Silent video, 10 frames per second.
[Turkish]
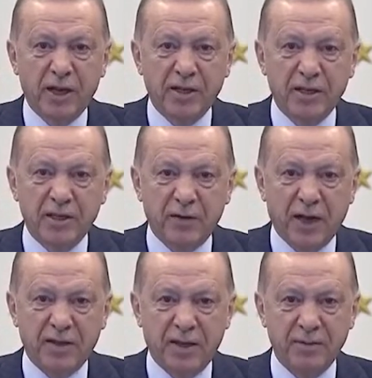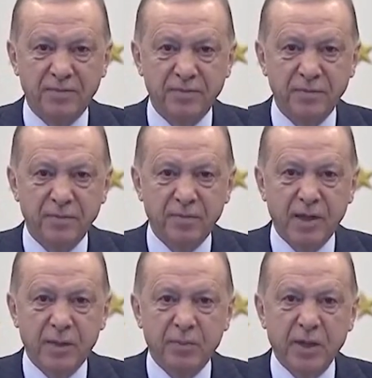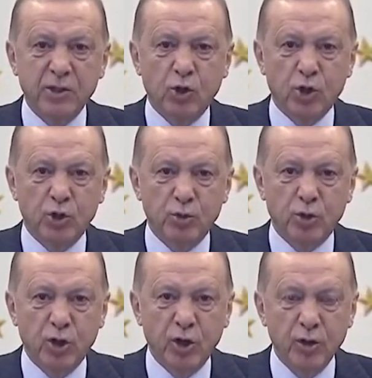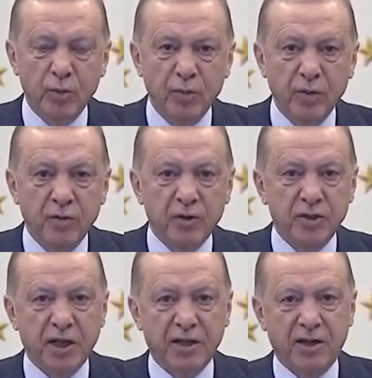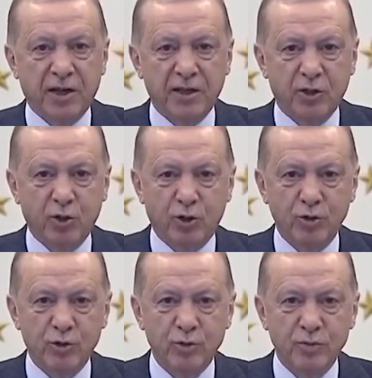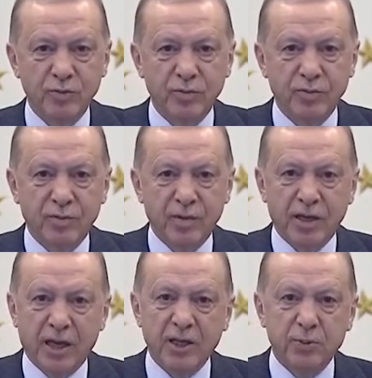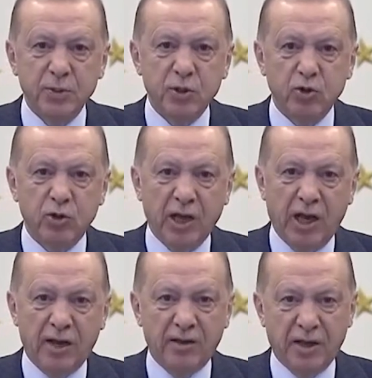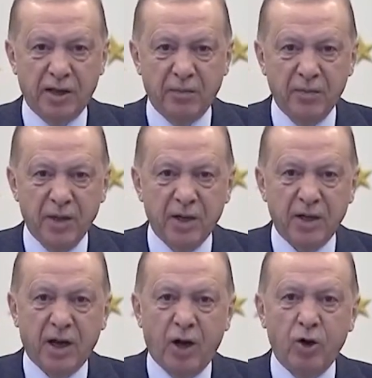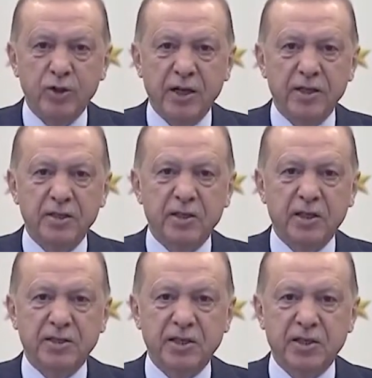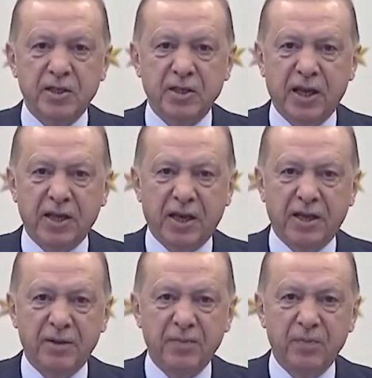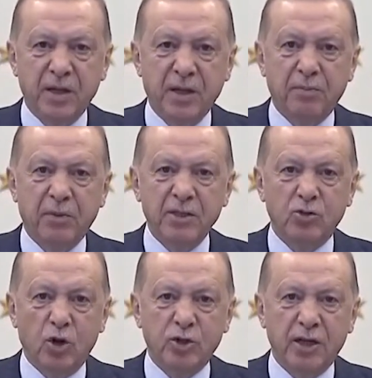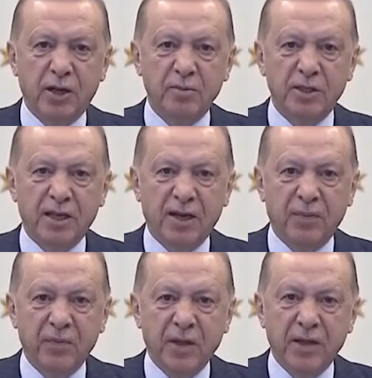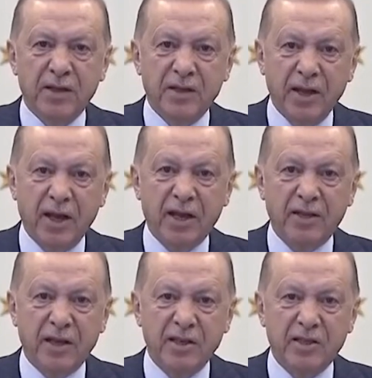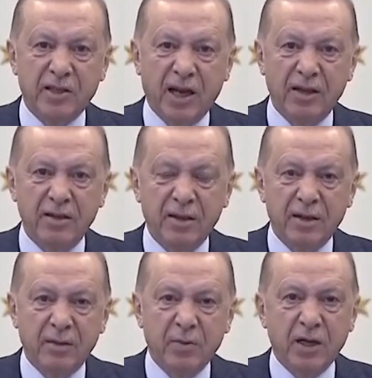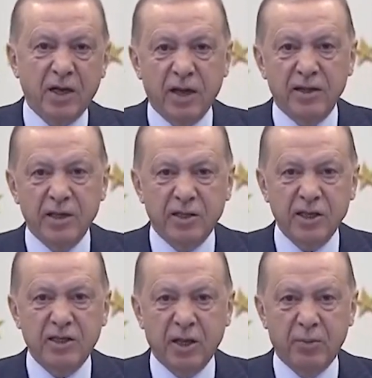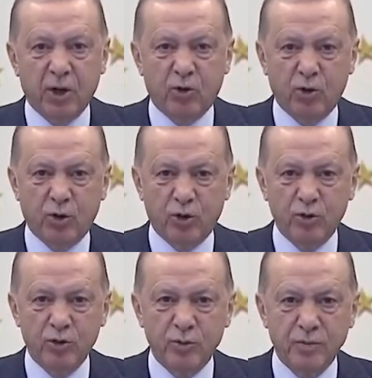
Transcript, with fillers: kriz varken biz gözümüzü fırsatlara dikiyoruz. Gelişmiş ülkeler dahi kaos endişesi içindeyken biz dostlarımızla giderek genişleyen bir kardeşlik çemberi kuruyoruz.